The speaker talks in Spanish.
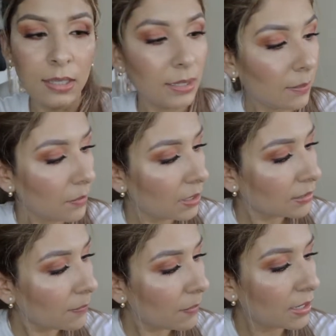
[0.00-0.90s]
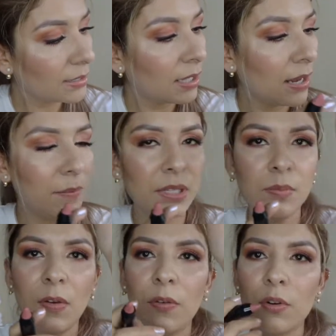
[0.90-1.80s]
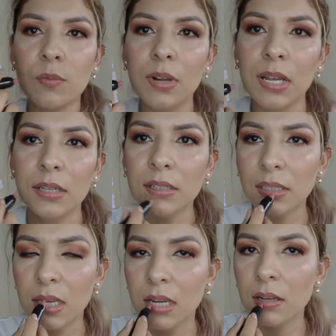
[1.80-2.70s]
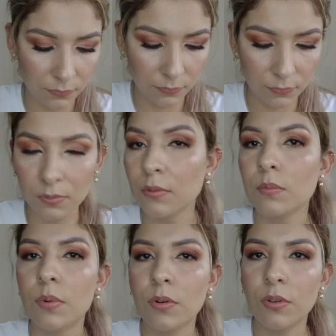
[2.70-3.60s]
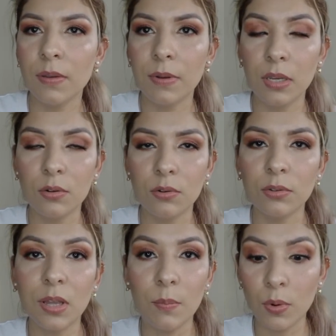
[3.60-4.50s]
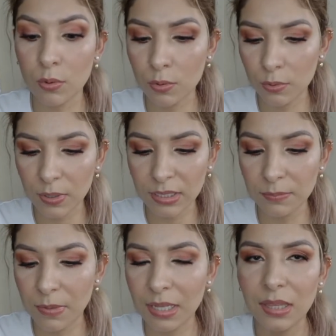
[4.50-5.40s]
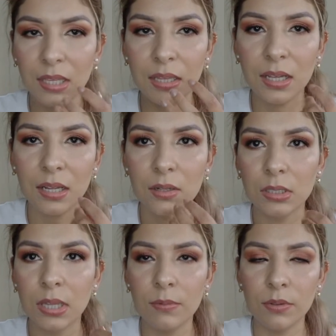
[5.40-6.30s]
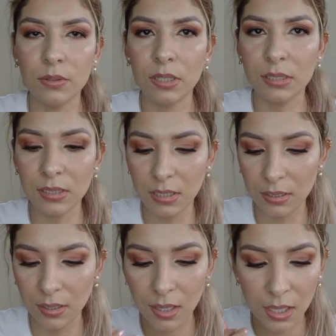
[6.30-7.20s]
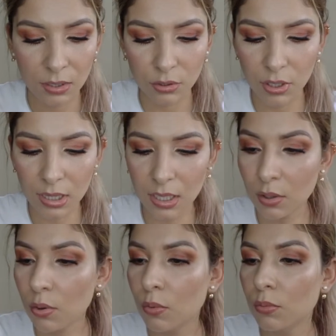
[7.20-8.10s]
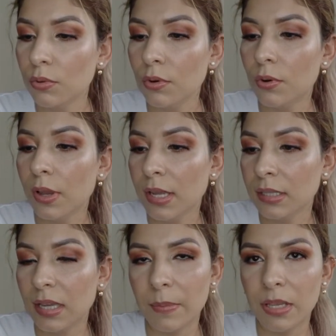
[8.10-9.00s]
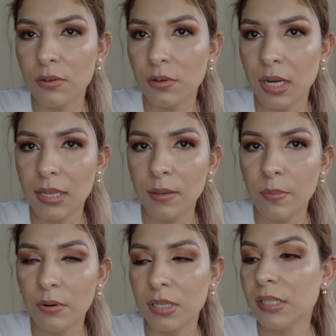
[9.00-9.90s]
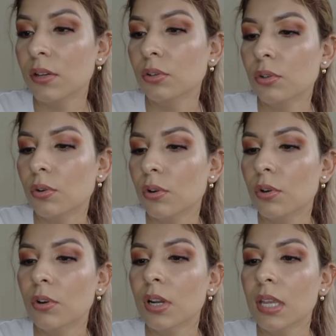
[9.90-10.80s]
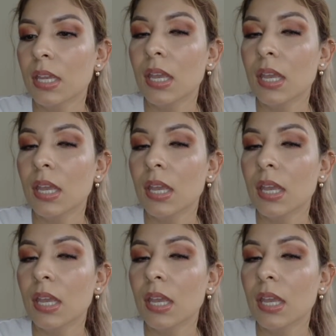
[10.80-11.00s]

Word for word: También se parece a la misma fórmula que tiene un poco de brillo, no, tampoco no es mate, deja los labios así. Yo ya tengo uno en tamaño grande, pero es en otro color.